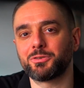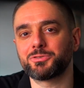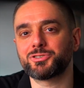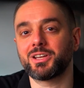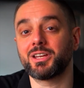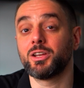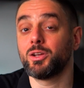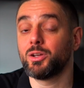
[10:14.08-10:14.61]

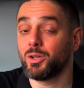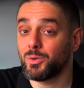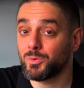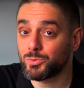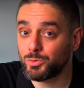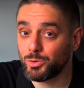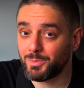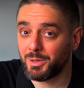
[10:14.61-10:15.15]
önce
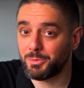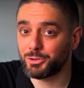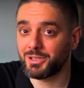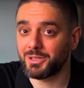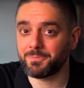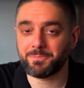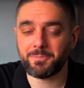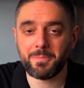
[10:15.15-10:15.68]
tüm
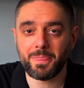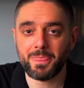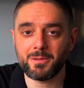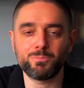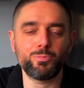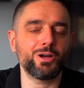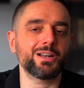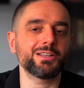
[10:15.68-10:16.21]
abone
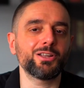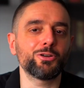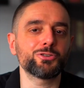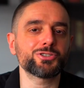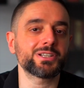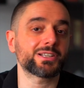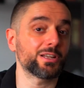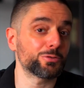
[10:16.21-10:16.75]
bu arada
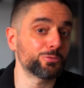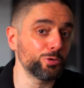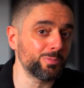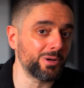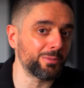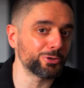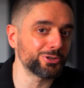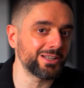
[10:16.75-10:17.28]
öncelikle tüm
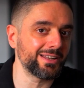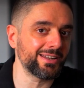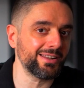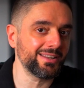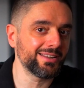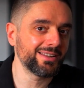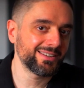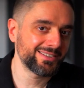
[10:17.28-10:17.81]

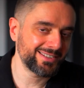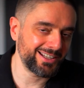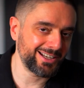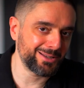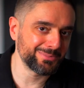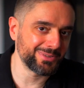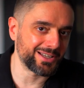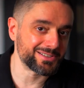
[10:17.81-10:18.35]
abonelere
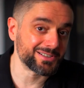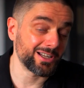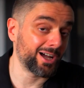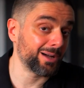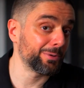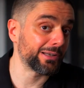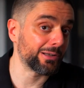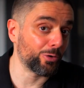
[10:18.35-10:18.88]
selamlar.
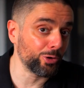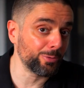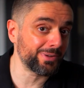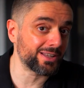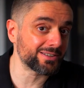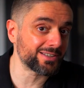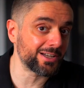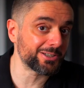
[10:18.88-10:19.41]
Abone
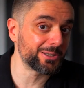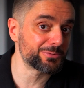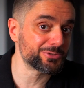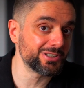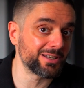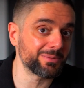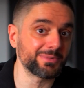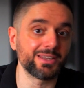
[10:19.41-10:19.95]
olmayan
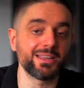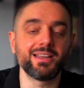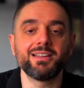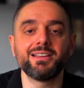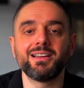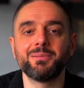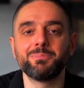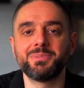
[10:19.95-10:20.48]
takipçilerim de
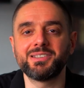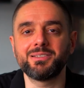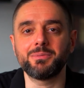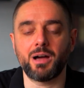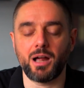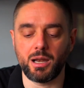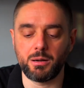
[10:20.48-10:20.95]
bizim